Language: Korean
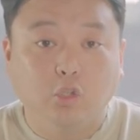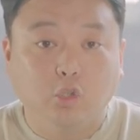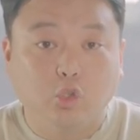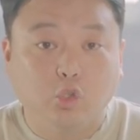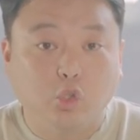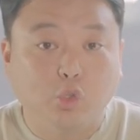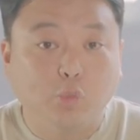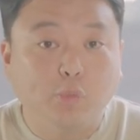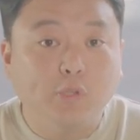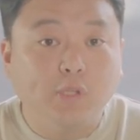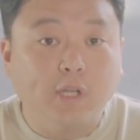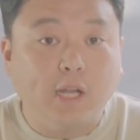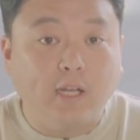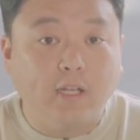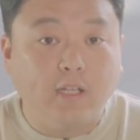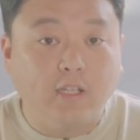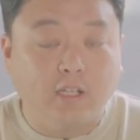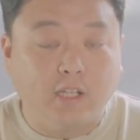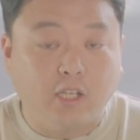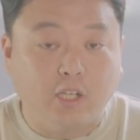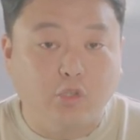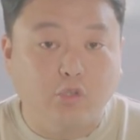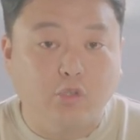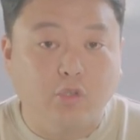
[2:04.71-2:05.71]

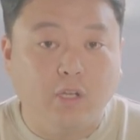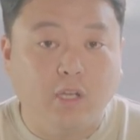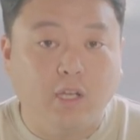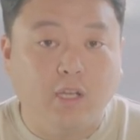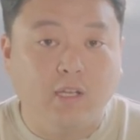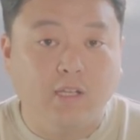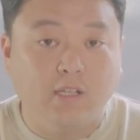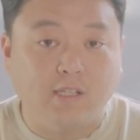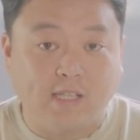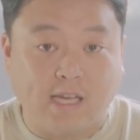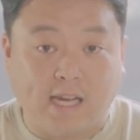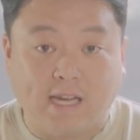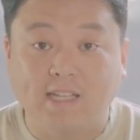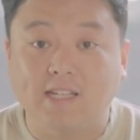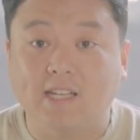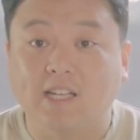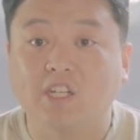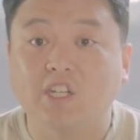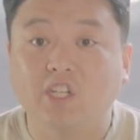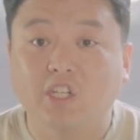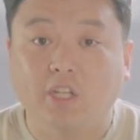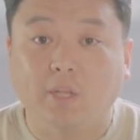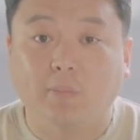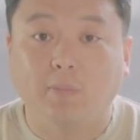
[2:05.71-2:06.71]
구분하는 기준이 자기
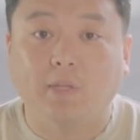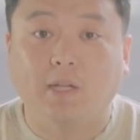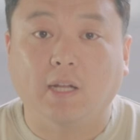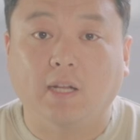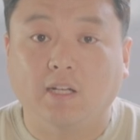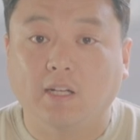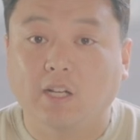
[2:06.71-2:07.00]
자신이 됩니다.